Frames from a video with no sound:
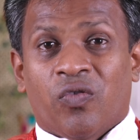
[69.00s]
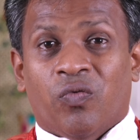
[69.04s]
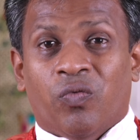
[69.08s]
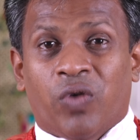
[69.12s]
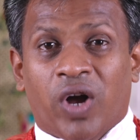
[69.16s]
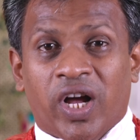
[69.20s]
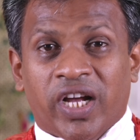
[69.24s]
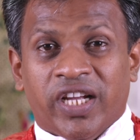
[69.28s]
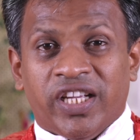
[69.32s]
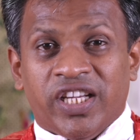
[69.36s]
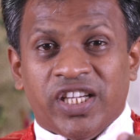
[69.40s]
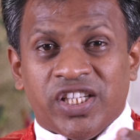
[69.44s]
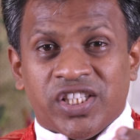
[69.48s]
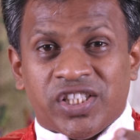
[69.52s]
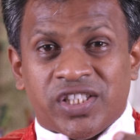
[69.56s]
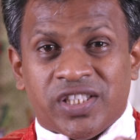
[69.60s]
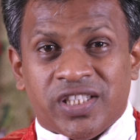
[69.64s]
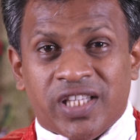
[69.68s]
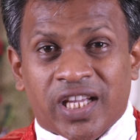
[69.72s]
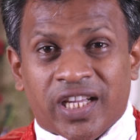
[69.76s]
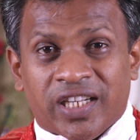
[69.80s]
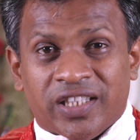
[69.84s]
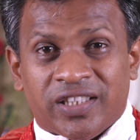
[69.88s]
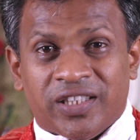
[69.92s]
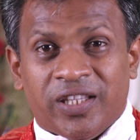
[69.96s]
वह इस
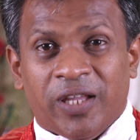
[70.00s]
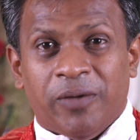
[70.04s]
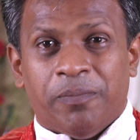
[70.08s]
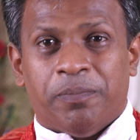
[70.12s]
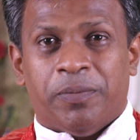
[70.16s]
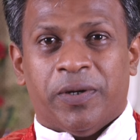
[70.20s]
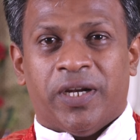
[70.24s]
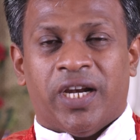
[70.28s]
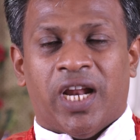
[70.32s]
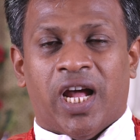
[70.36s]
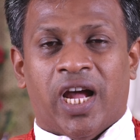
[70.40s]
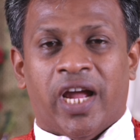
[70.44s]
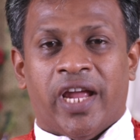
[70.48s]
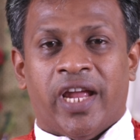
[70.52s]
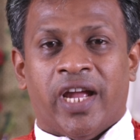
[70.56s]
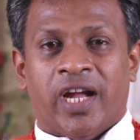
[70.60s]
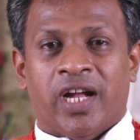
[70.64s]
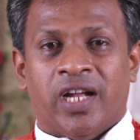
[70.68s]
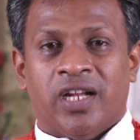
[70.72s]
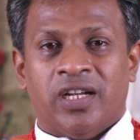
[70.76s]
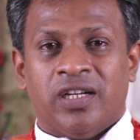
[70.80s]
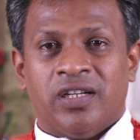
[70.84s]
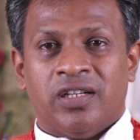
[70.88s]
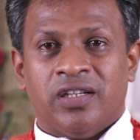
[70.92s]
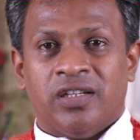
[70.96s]
धरती पर आया
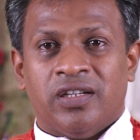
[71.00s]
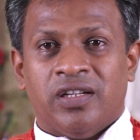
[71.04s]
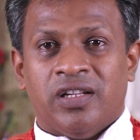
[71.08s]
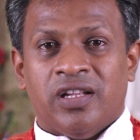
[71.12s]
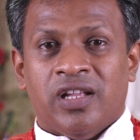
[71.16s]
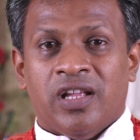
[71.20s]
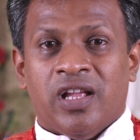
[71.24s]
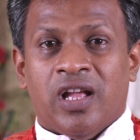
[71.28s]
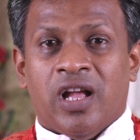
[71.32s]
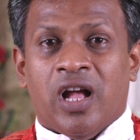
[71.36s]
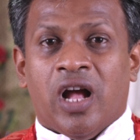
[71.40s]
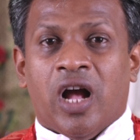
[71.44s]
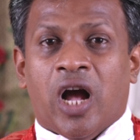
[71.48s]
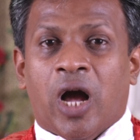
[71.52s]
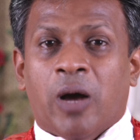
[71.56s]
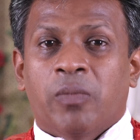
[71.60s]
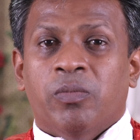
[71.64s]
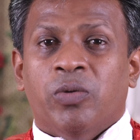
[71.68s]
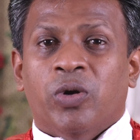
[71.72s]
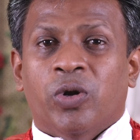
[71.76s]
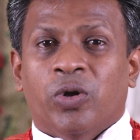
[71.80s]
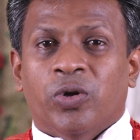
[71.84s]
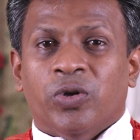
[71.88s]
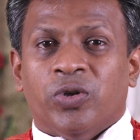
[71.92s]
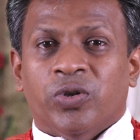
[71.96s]
हम
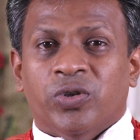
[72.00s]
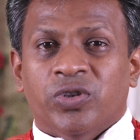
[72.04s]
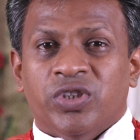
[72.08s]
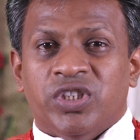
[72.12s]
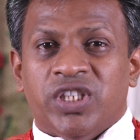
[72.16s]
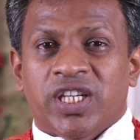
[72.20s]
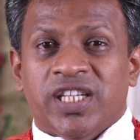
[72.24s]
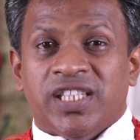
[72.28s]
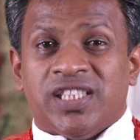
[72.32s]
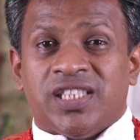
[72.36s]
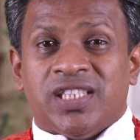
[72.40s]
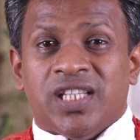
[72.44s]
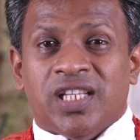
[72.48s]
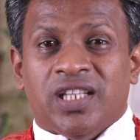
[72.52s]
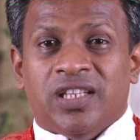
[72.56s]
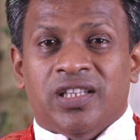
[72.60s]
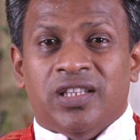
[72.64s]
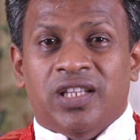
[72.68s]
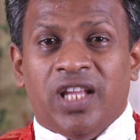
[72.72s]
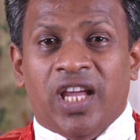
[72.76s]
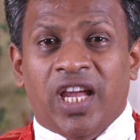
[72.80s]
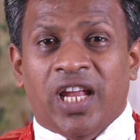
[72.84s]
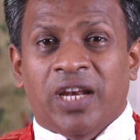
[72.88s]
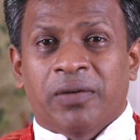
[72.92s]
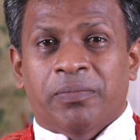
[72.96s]
लोगों जैसे
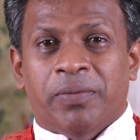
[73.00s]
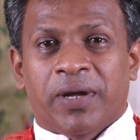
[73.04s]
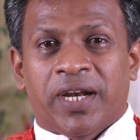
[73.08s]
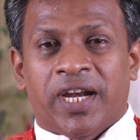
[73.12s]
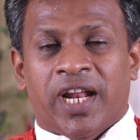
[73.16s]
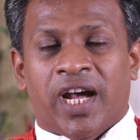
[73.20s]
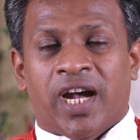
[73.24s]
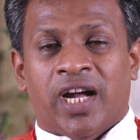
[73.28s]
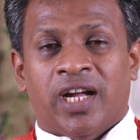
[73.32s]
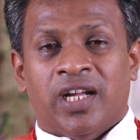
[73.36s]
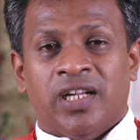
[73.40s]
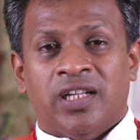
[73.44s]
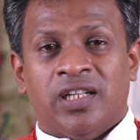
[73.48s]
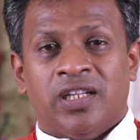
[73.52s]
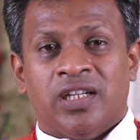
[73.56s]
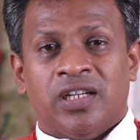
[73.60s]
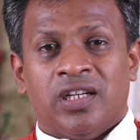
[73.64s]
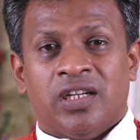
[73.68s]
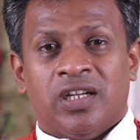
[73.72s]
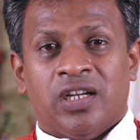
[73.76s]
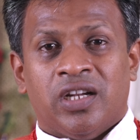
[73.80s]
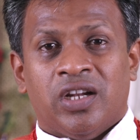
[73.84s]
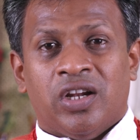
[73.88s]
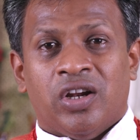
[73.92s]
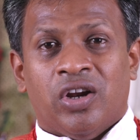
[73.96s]
दीन बना
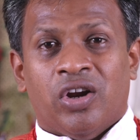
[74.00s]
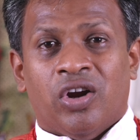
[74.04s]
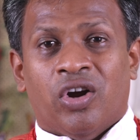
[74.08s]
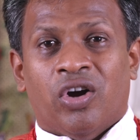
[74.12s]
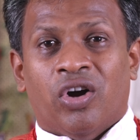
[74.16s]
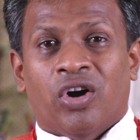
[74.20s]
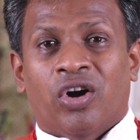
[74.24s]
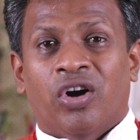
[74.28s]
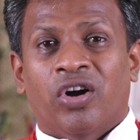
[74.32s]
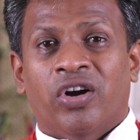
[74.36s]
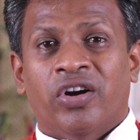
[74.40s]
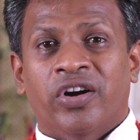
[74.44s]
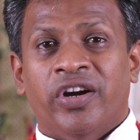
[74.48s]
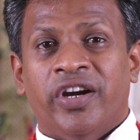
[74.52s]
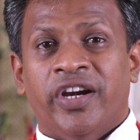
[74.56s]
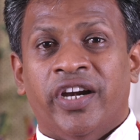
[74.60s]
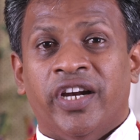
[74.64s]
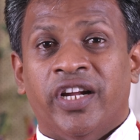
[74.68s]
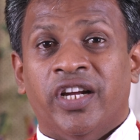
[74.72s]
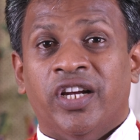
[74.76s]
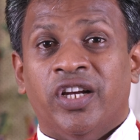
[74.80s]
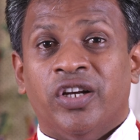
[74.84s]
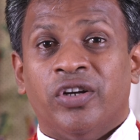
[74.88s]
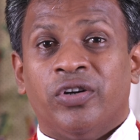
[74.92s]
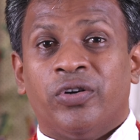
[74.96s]

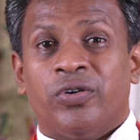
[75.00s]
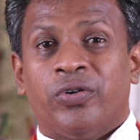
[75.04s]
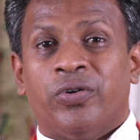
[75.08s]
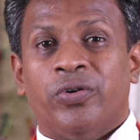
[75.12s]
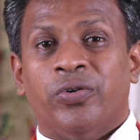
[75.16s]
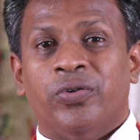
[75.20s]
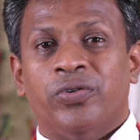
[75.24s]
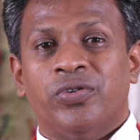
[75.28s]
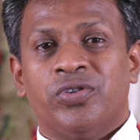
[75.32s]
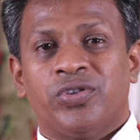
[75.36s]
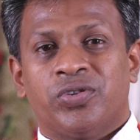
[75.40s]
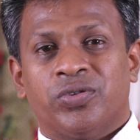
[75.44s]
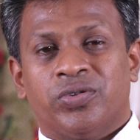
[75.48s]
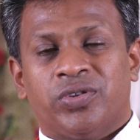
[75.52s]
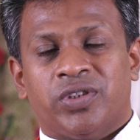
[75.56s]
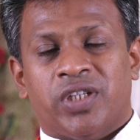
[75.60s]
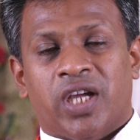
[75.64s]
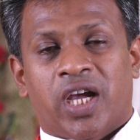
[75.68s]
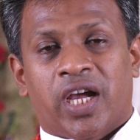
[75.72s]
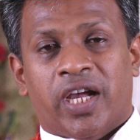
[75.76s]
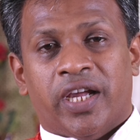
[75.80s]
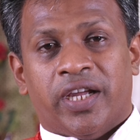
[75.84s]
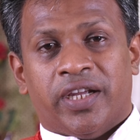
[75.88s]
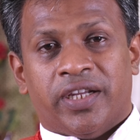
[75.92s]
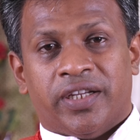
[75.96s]
और क्रूस
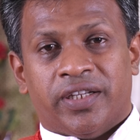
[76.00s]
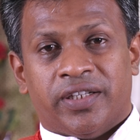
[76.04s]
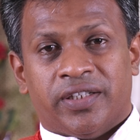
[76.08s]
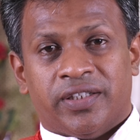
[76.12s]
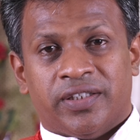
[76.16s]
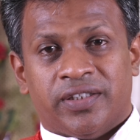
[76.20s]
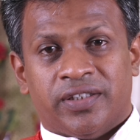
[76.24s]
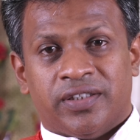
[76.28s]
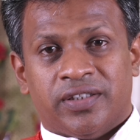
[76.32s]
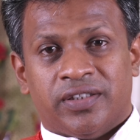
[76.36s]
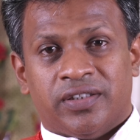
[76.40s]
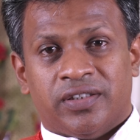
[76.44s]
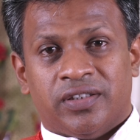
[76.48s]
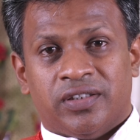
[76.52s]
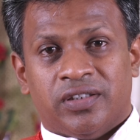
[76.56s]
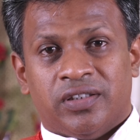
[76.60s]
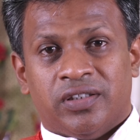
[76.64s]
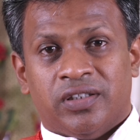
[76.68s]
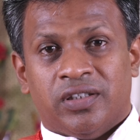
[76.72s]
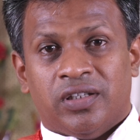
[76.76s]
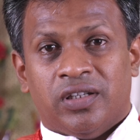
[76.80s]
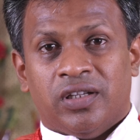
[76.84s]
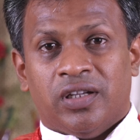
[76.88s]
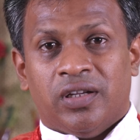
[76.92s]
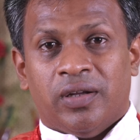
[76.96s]
उठाए
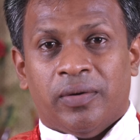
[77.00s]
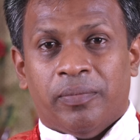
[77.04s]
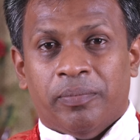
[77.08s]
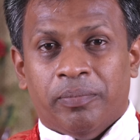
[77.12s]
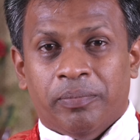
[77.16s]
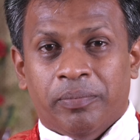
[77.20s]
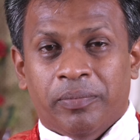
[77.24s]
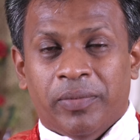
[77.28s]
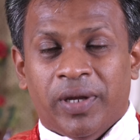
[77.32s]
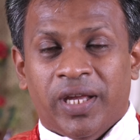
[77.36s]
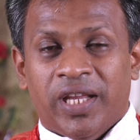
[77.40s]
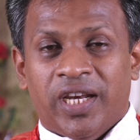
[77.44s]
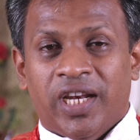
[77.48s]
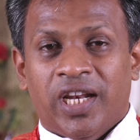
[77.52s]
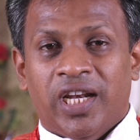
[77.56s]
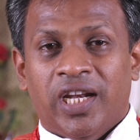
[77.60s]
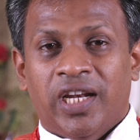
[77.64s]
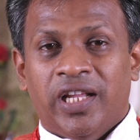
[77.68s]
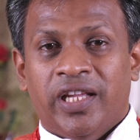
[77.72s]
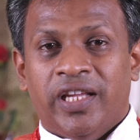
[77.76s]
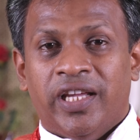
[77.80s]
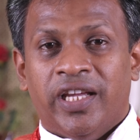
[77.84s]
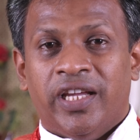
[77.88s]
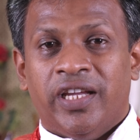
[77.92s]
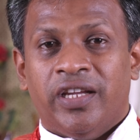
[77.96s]
मेरे
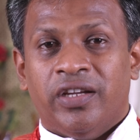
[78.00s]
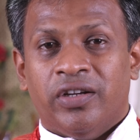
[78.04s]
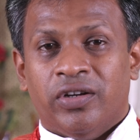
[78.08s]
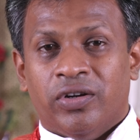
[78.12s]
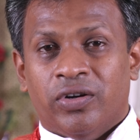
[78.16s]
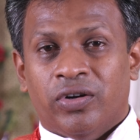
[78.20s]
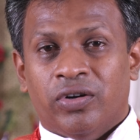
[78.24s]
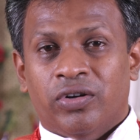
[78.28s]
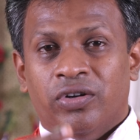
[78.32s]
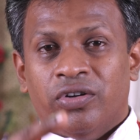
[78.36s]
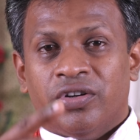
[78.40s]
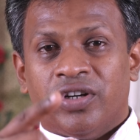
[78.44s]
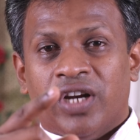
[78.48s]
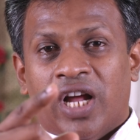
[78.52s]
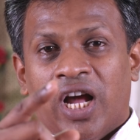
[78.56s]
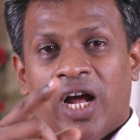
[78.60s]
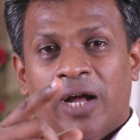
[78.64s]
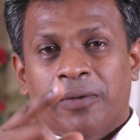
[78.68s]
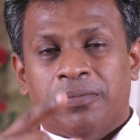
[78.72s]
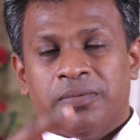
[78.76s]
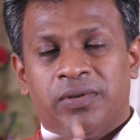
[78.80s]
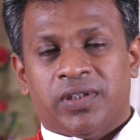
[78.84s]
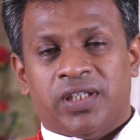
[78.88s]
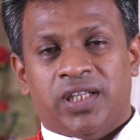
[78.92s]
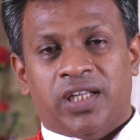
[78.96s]
लिए और
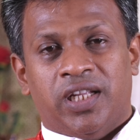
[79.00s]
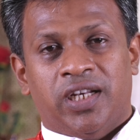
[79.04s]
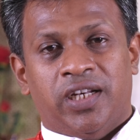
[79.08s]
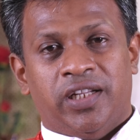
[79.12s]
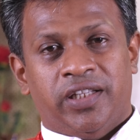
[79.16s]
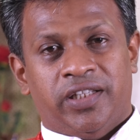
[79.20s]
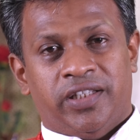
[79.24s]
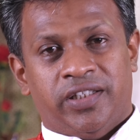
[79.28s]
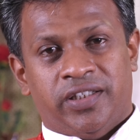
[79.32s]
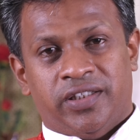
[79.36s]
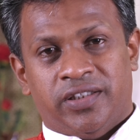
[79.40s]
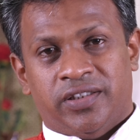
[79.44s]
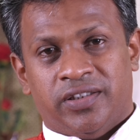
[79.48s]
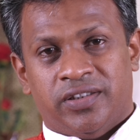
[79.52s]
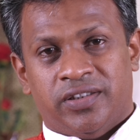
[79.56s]
आपके लिए